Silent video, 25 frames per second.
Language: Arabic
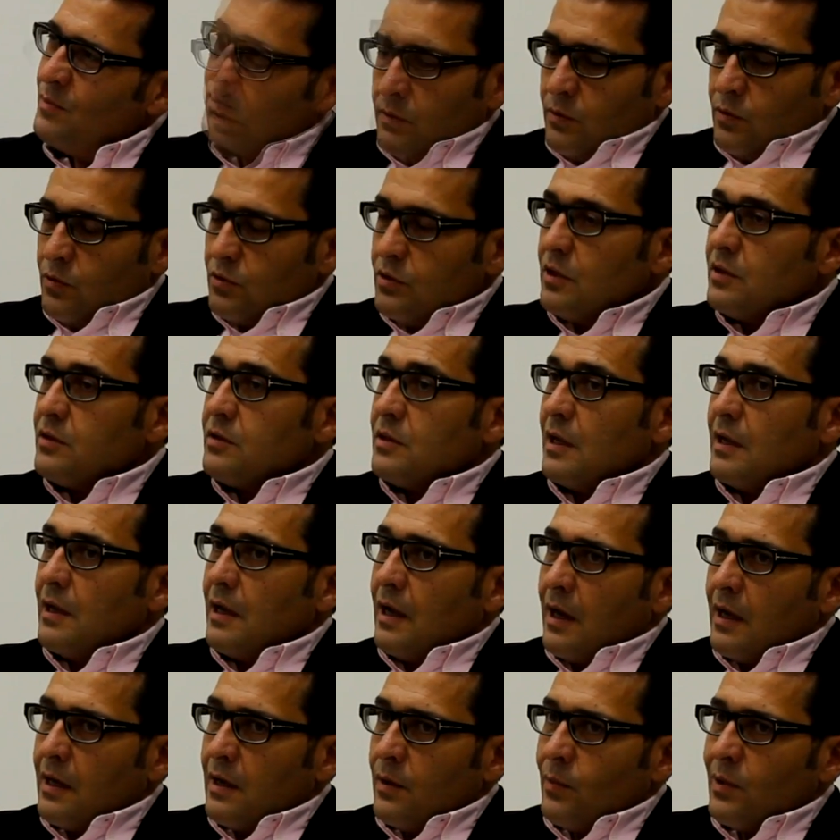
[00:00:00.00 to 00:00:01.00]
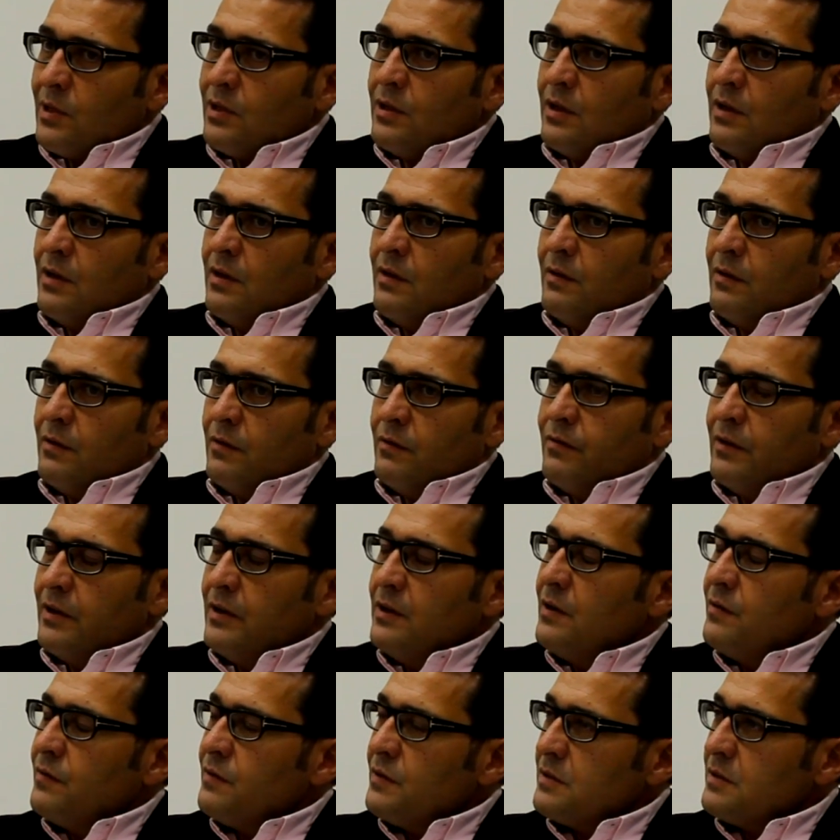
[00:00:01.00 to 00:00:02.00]
وكنت اطلع على وضع
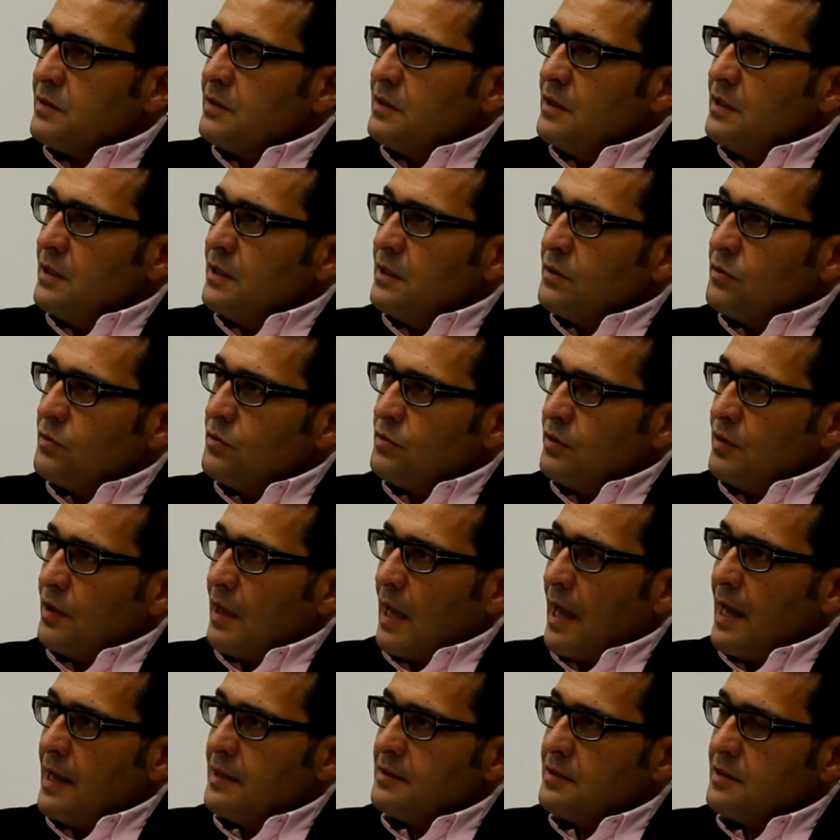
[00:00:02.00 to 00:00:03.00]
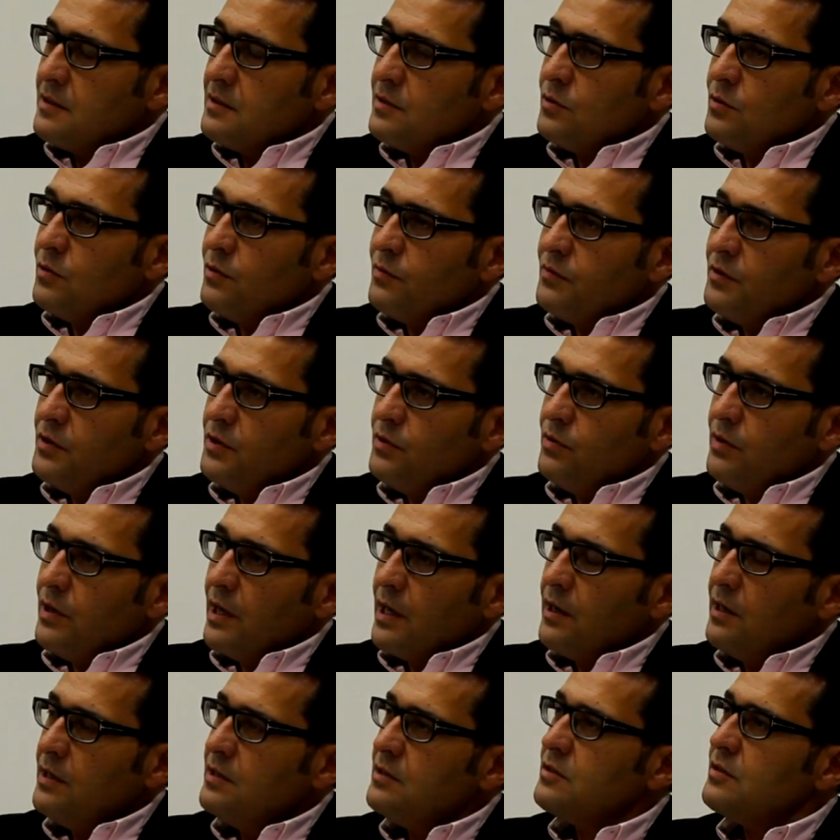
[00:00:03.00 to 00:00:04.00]
الفن الفلسطيني كنت حاسس انه في
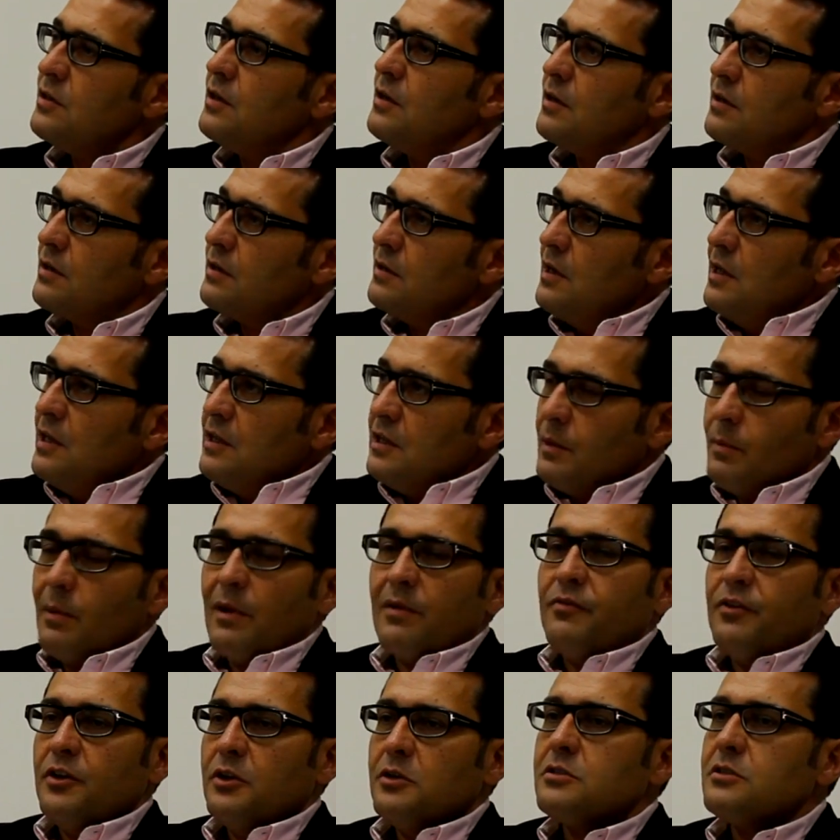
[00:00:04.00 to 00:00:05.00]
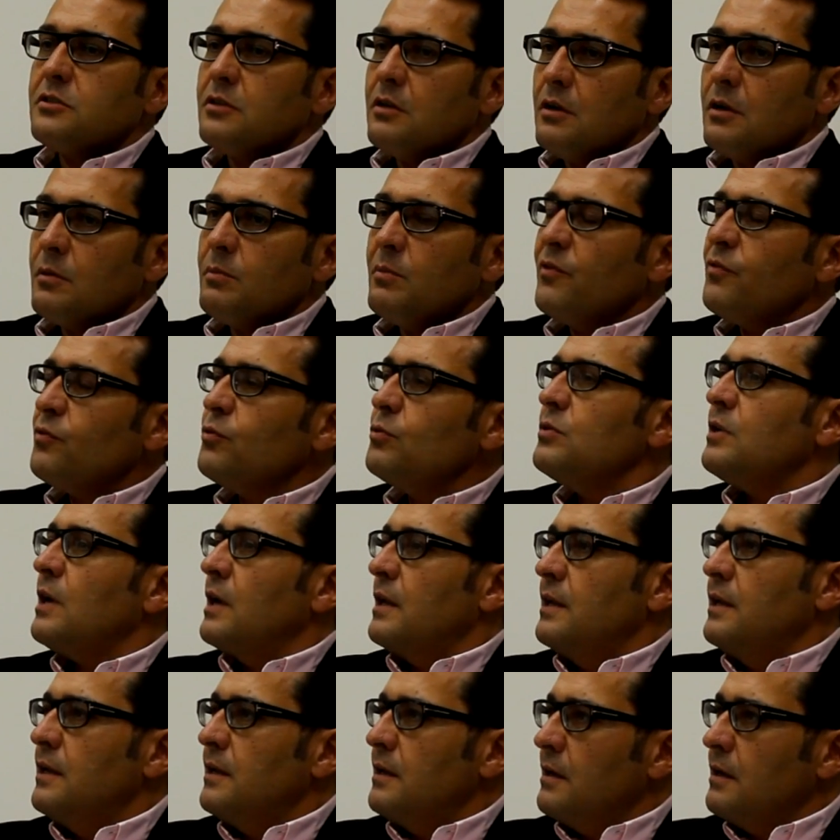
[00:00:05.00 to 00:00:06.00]
هناك حصار طبعا في حصار مفروض
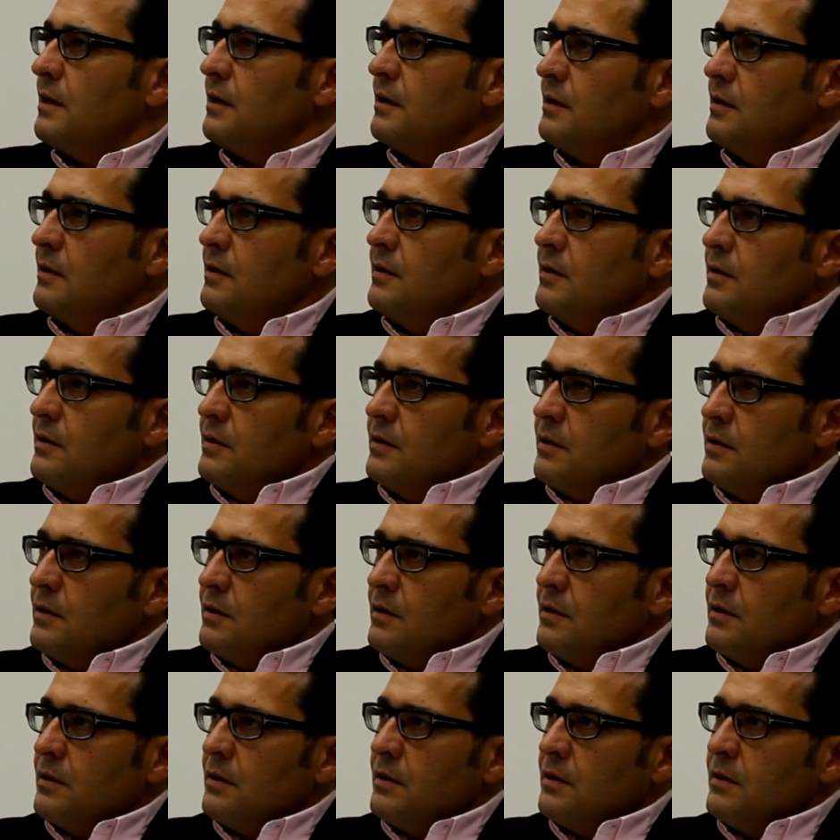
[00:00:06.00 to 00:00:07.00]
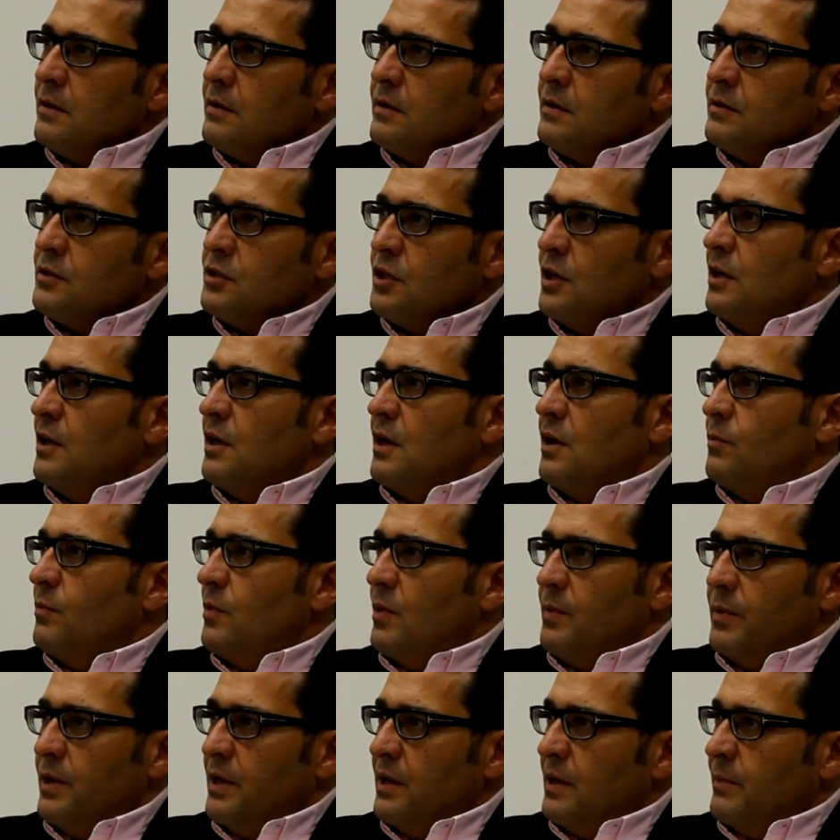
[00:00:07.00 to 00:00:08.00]
علينا آه، شئنا ام
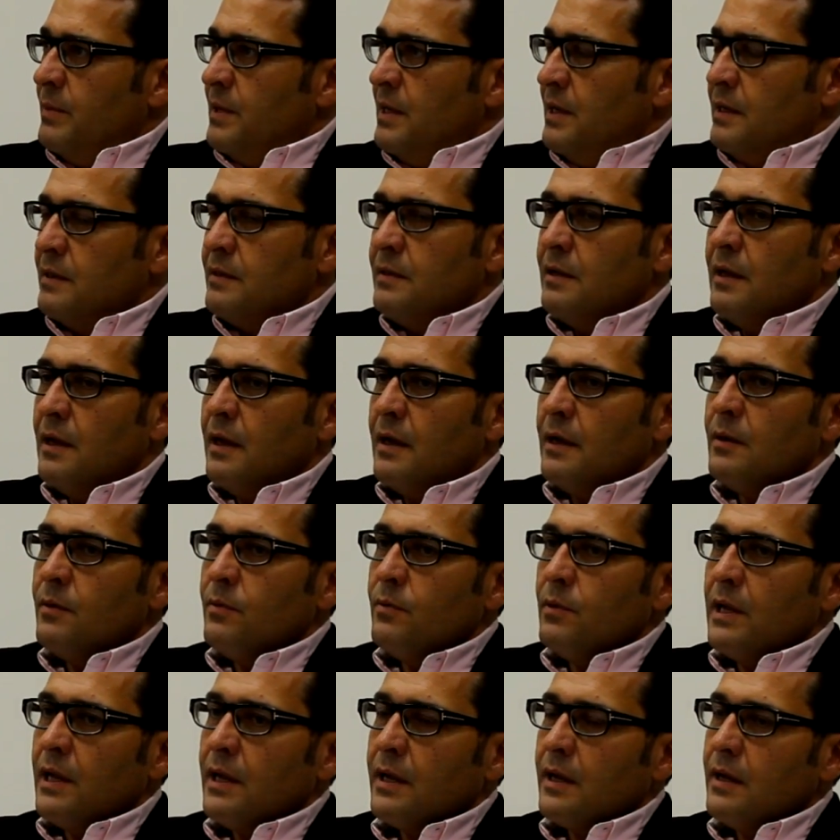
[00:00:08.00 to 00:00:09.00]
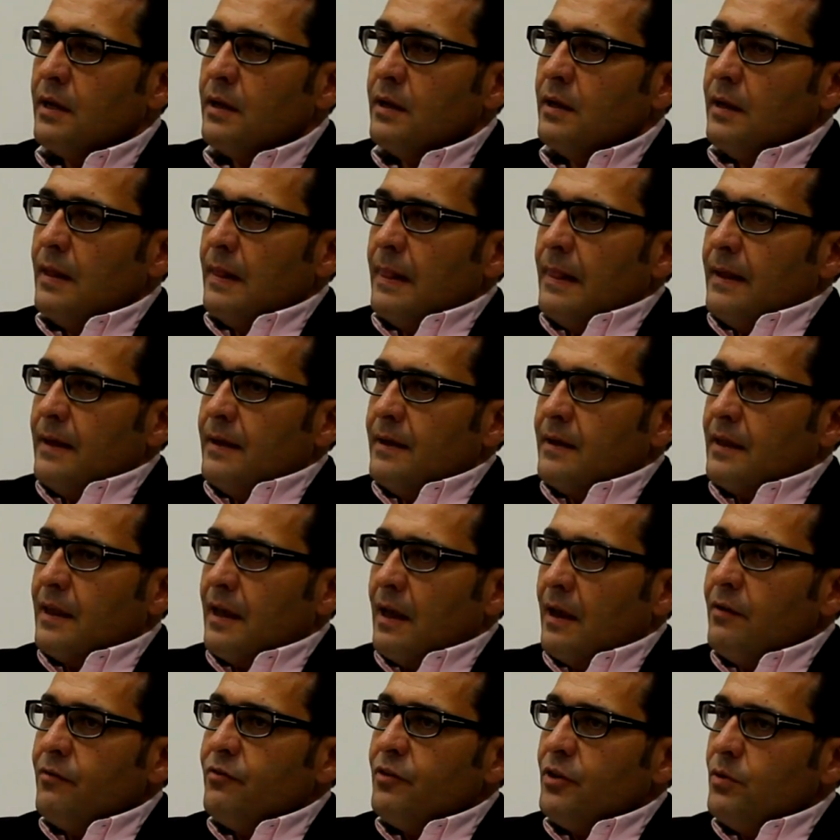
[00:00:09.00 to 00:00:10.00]
ابينا من الاحتلال ولكن
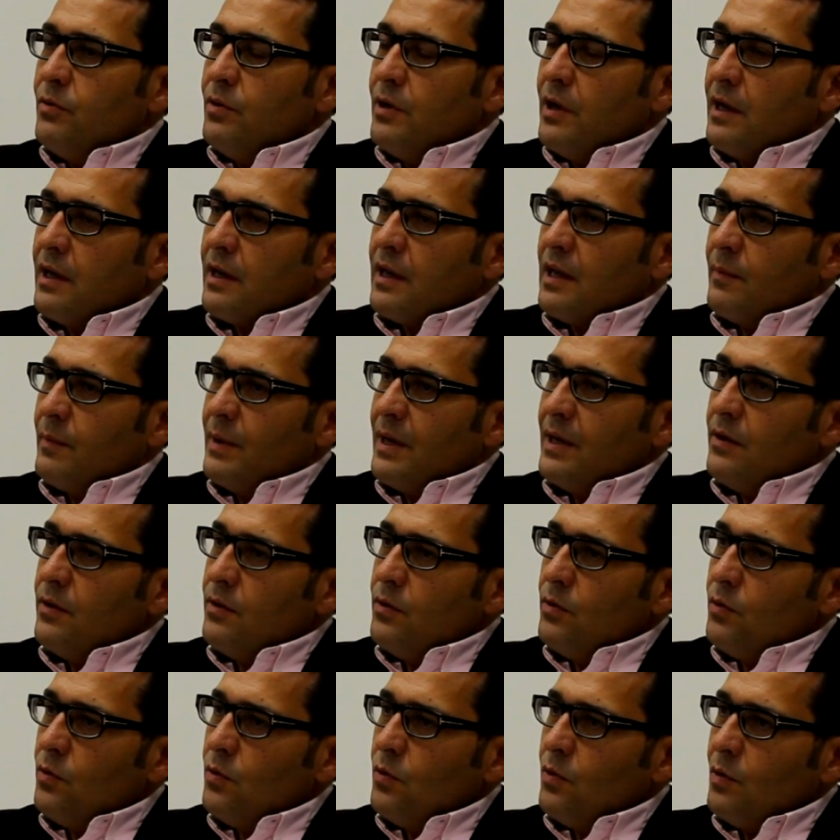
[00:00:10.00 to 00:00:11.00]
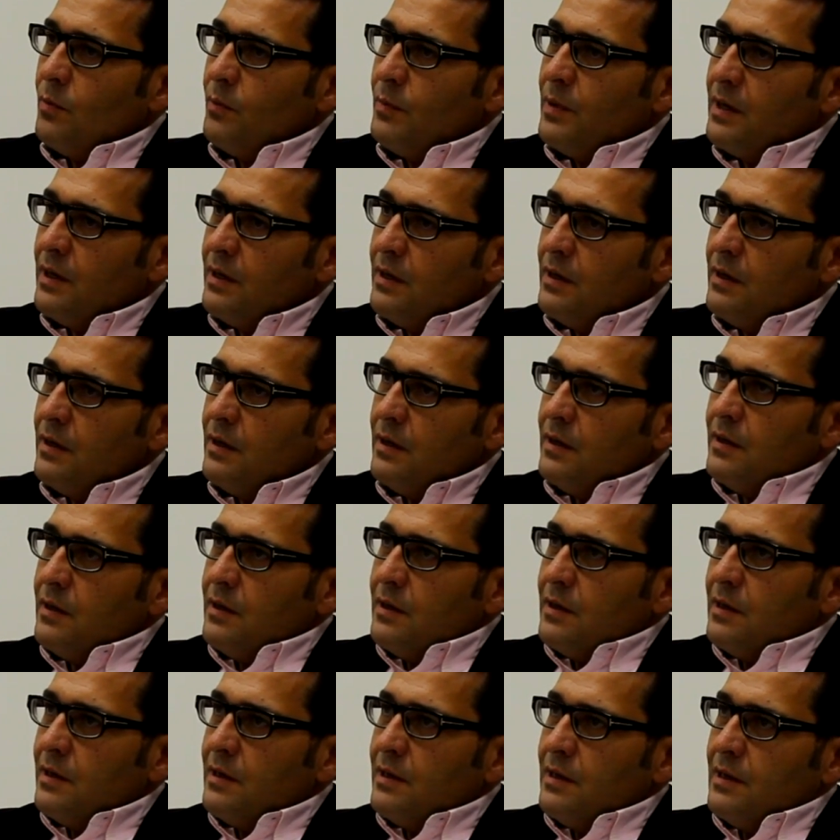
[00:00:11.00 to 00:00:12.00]
كان في هناك كمان نوع من
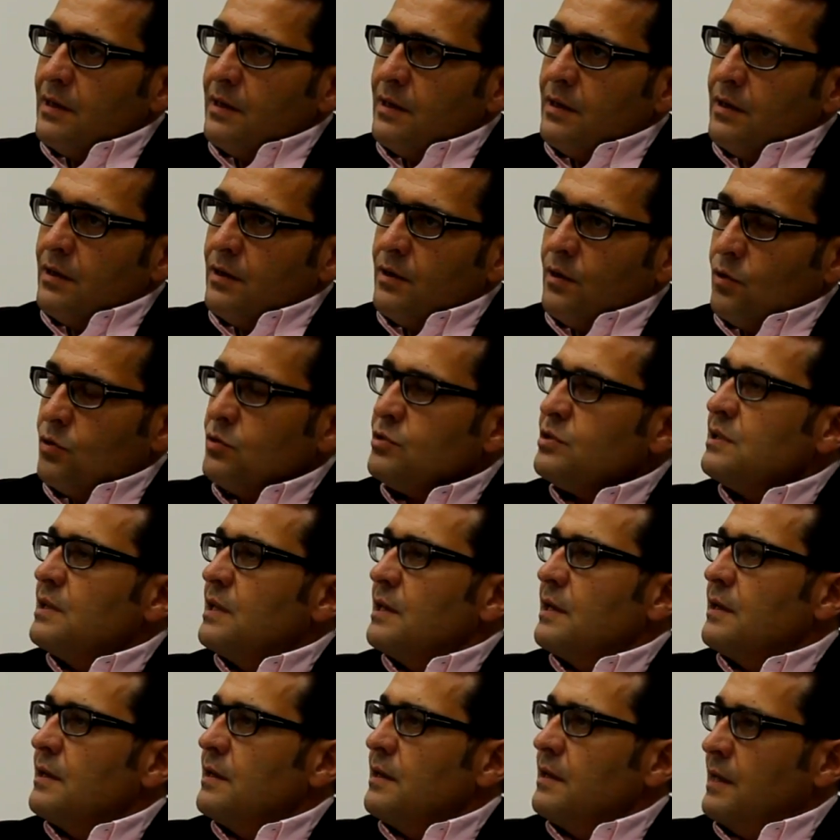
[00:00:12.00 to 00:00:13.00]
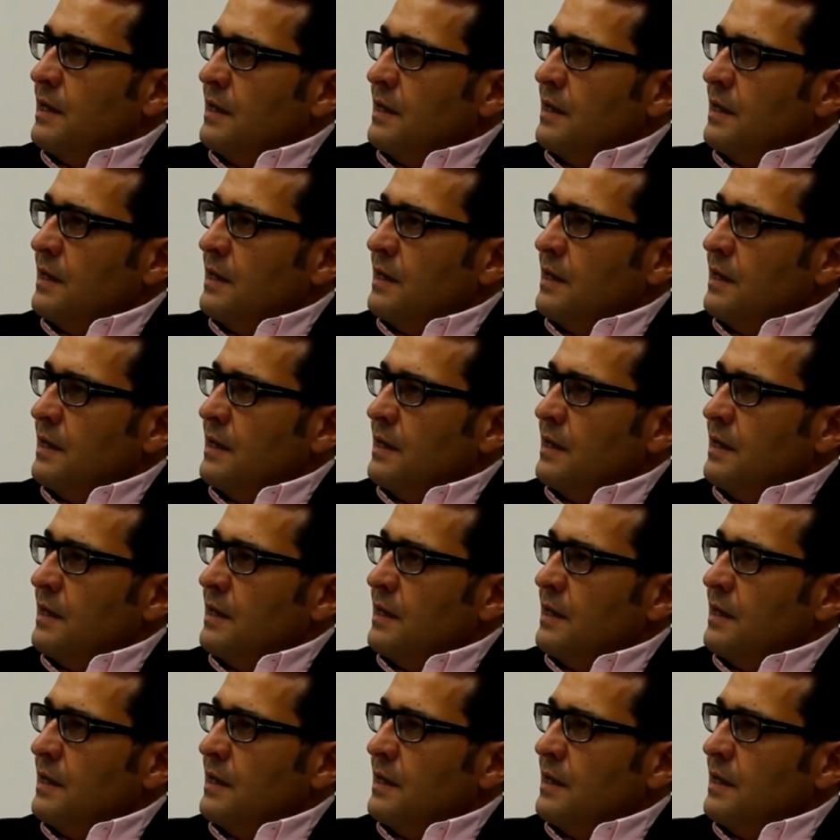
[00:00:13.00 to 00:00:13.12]
العزله اللي